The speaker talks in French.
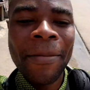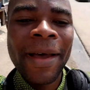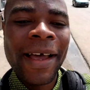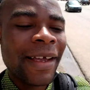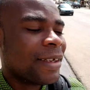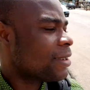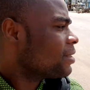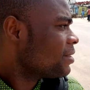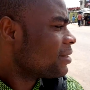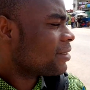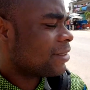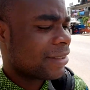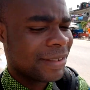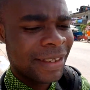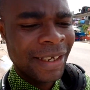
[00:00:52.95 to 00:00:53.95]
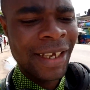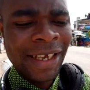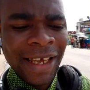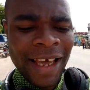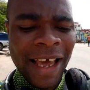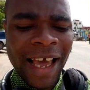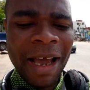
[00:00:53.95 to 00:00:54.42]
mais
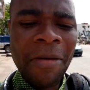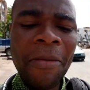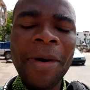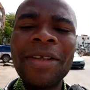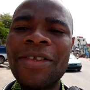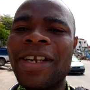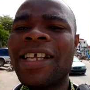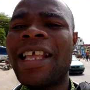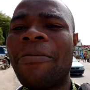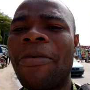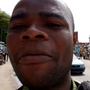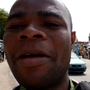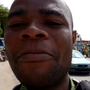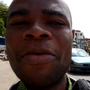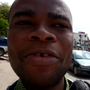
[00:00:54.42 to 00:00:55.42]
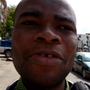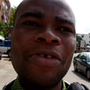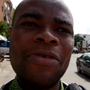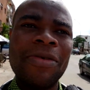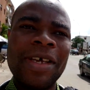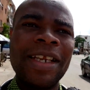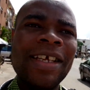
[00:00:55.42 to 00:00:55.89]
à un moment donné des problèmes peuvent
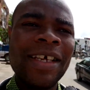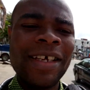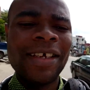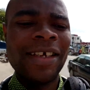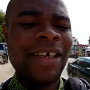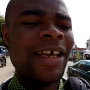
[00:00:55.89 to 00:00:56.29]
survenir.